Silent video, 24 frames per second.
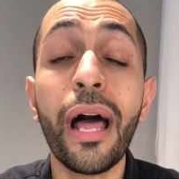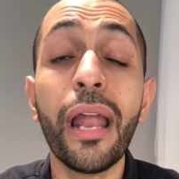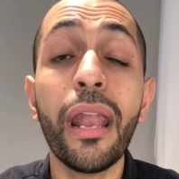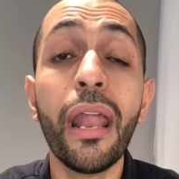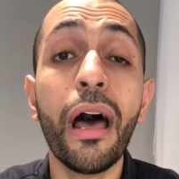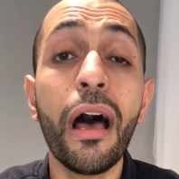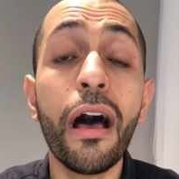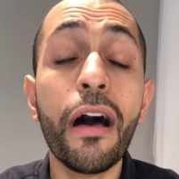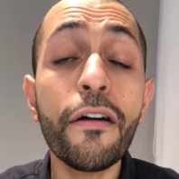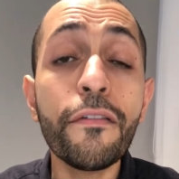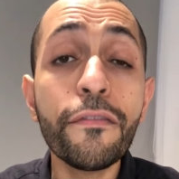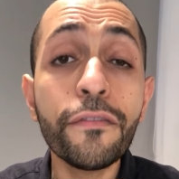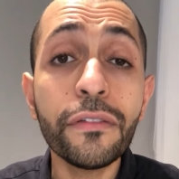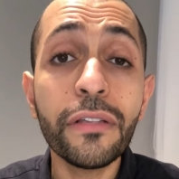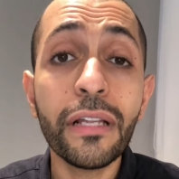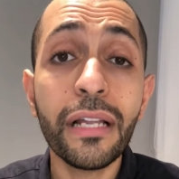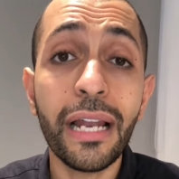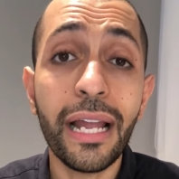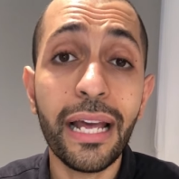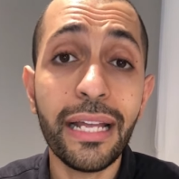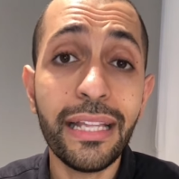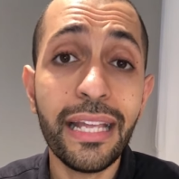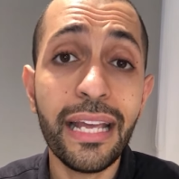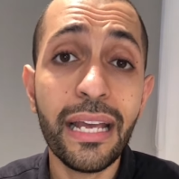على
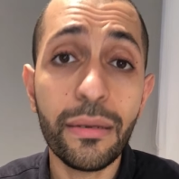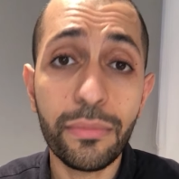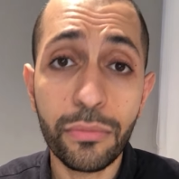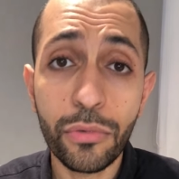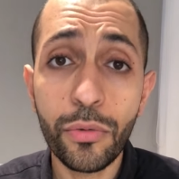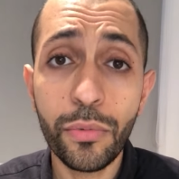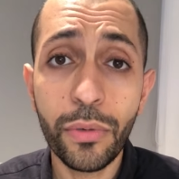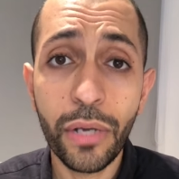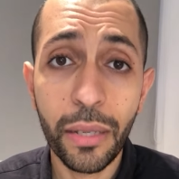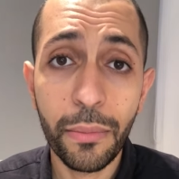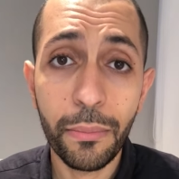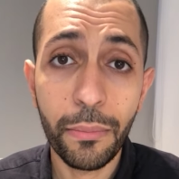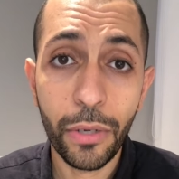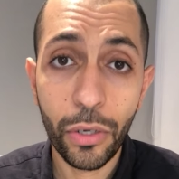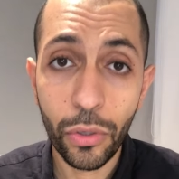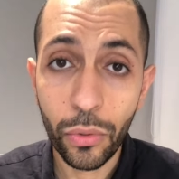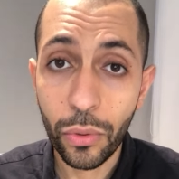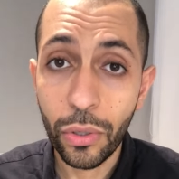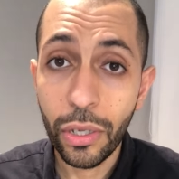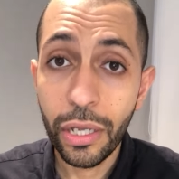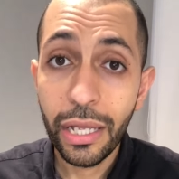افضل اداء ممكن منه